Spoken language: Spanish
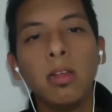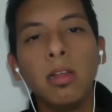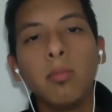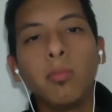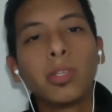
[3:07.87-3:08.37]

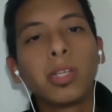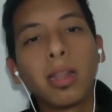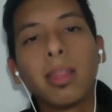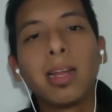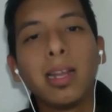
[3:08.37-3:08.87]
Buscar
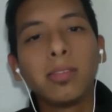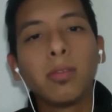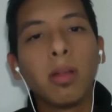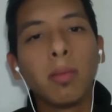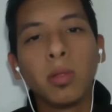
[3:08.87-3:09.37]
de Cristo en
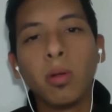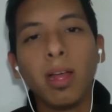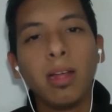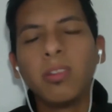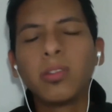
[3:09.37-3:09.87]
la
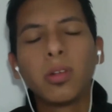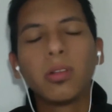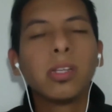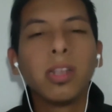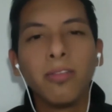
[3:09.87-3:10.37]
madrugada no solo
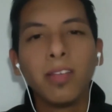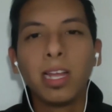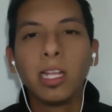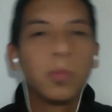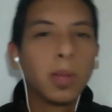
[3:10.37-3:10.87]
significa
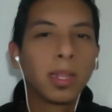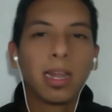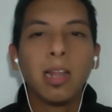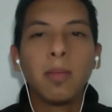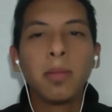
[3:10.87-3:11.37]
despertar a
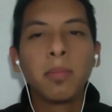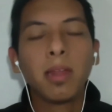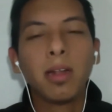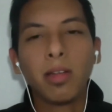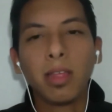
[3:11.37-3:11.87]
la primera
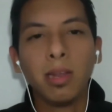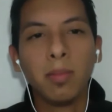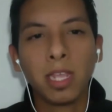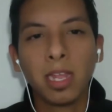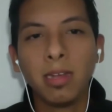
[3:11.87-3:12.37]
hora de la
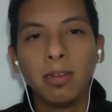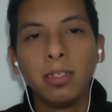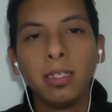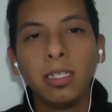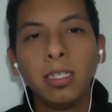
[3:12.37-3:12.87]
mañana,
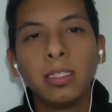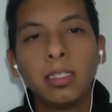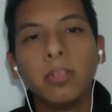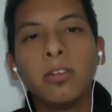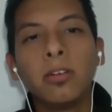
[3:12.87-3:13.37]

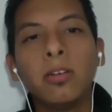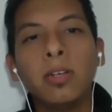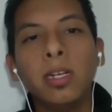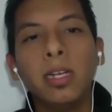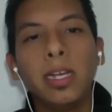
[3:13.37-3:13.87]
sino
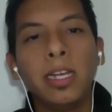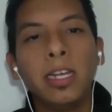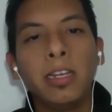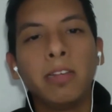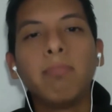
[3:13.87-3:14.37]

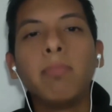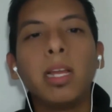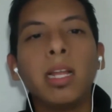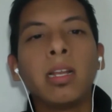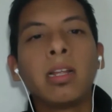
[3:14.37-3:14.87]
eh,
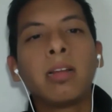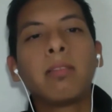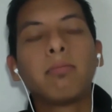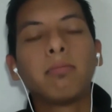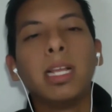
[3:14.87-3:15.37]
el,
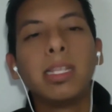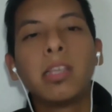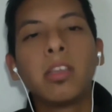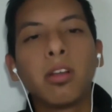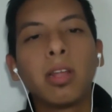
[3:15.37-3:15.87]

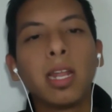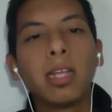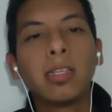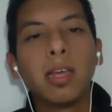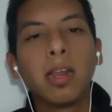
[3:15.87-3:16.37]
Señor quiere
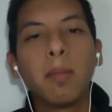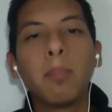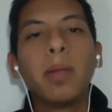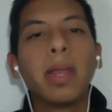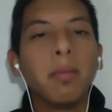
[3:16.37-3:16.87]
ser
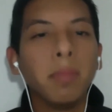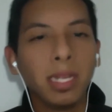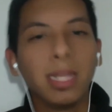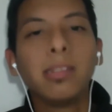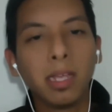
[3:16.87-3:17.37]

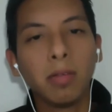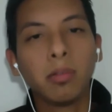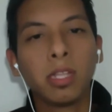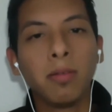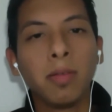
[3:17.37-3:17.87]
preeminencia en
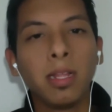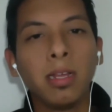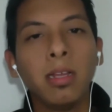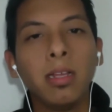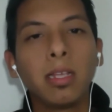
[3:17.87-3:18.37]
nuestra vida,
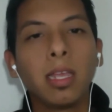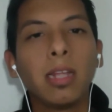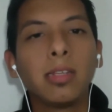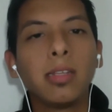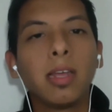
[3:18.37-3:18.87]
quiere
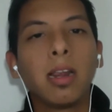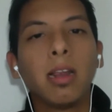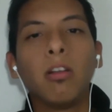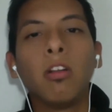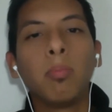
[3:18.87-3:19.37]
ser
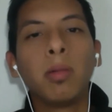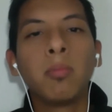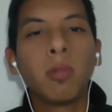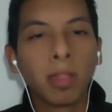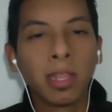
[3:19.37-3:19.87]
lo
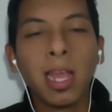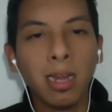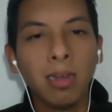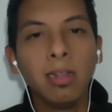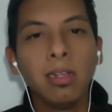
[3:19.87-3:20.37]
primordial,
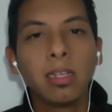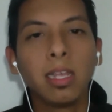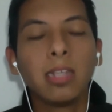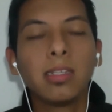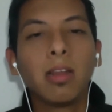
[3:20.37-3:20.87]
quiere
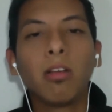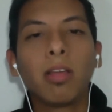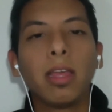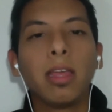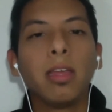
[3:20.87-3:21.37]
ser lo
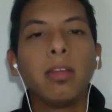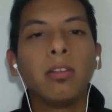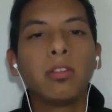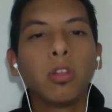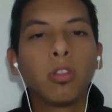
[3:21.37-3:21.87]
que
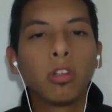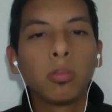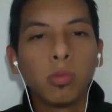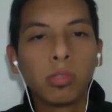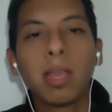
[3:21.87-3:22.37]
nosotros
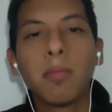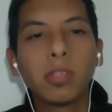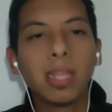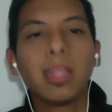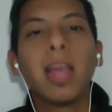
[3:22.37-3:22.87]
busquemos
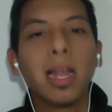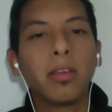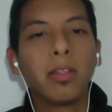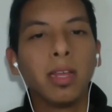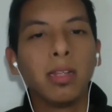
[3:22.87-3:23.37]
a diario
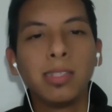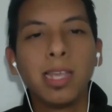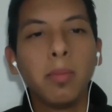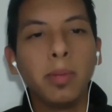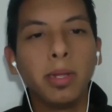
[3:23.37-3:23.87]
de
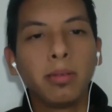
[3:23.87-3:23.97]
siempre.